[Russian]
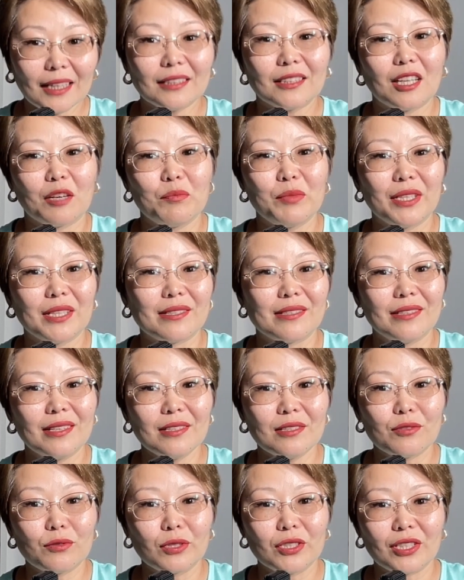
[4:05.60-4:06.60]
это объяснить
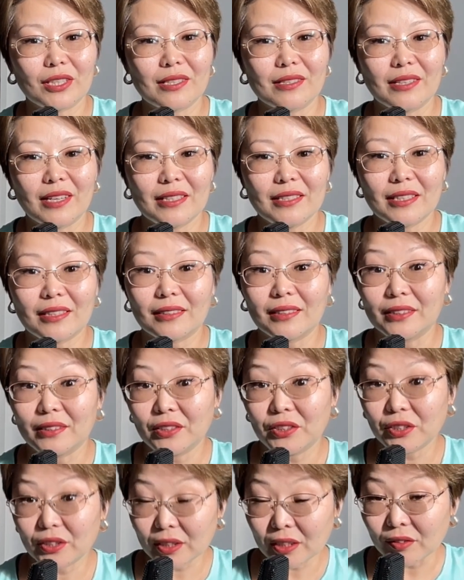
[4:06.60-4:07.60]
с точки зрения
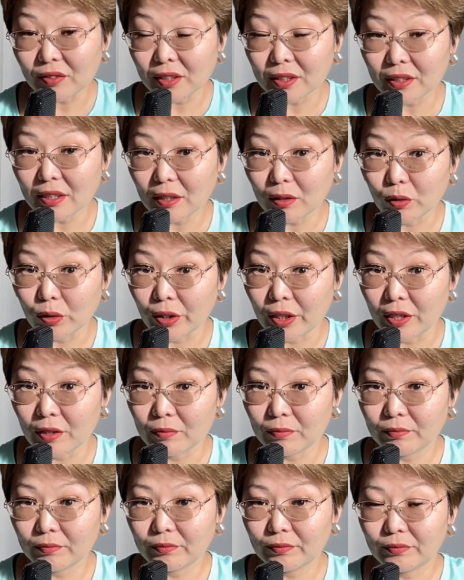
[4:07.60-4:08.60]
классической физиологии?
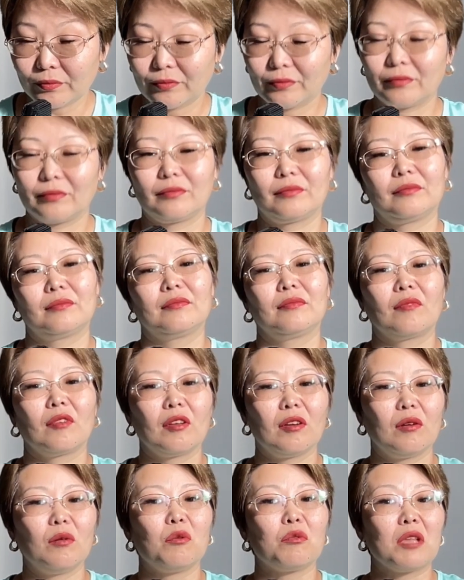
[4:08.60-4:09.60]

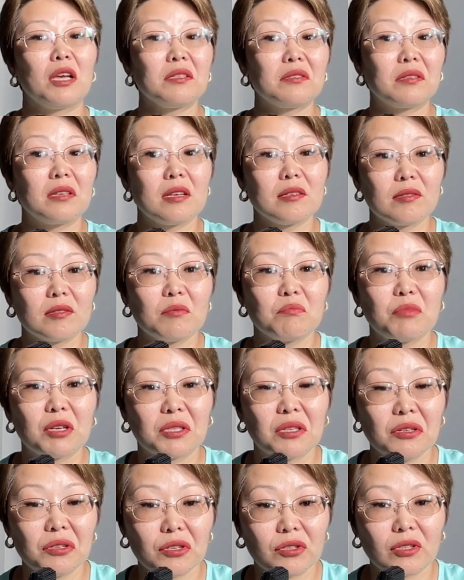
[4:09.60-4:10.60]
У нас есть
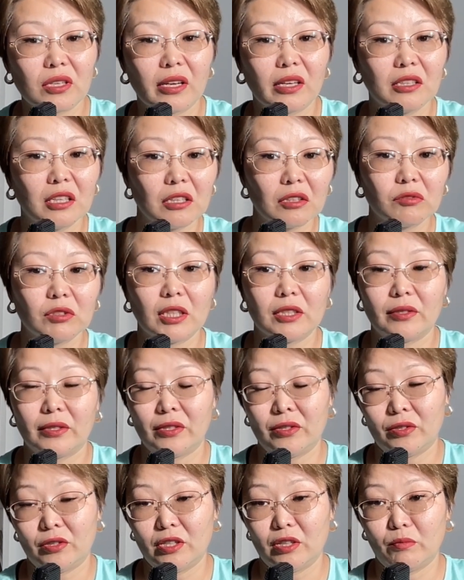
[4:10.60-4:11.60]
симпатическая нервная
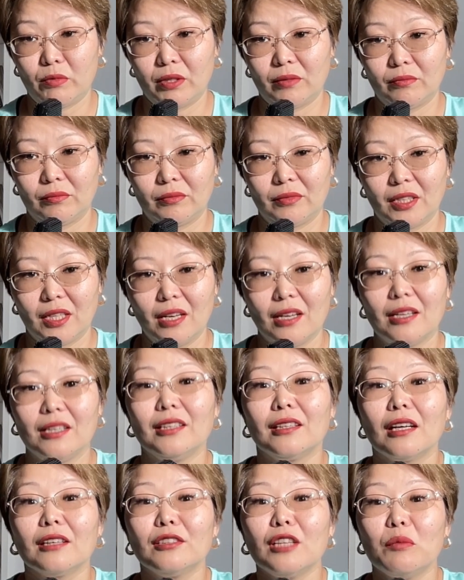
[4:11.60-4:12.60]
система. И
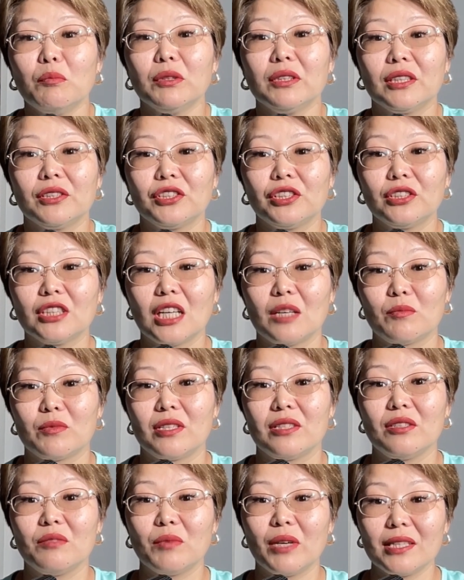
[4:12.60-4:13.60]
когда мы начинаем
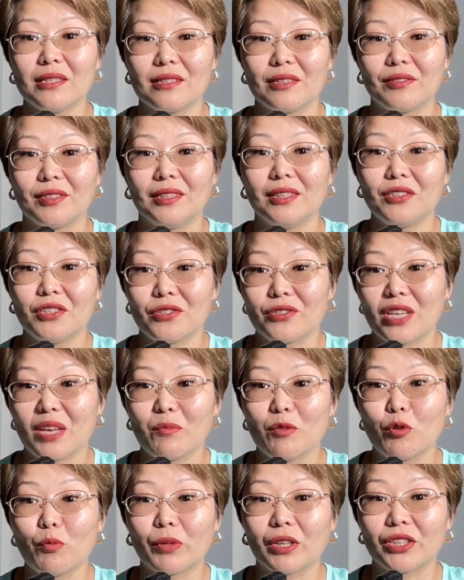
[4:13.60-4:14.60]
заниматься физическими
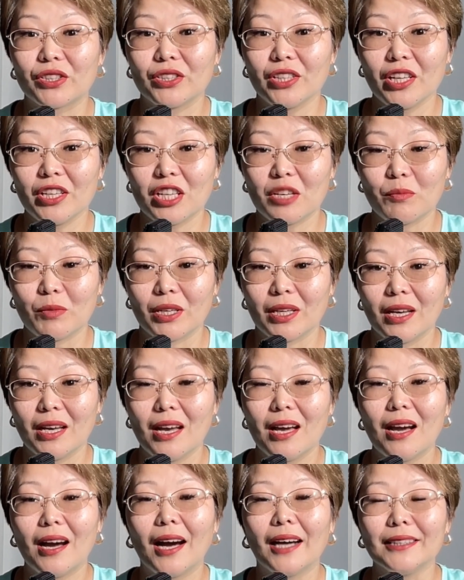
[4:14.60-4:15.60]
упражнениями,
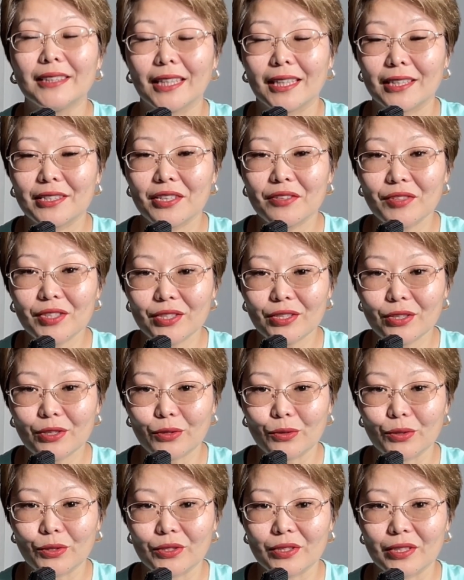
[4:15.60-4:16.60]
она
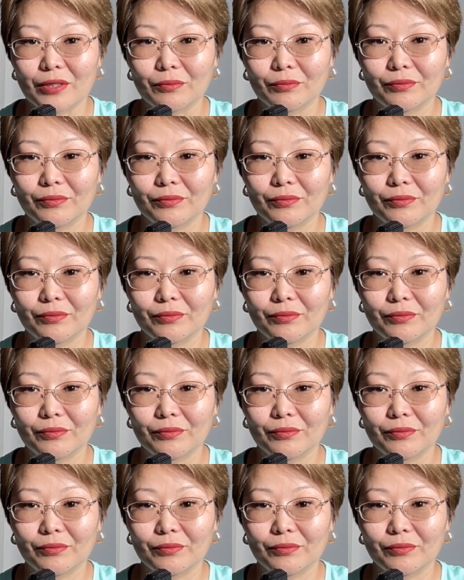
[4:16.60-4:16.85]
активизируется.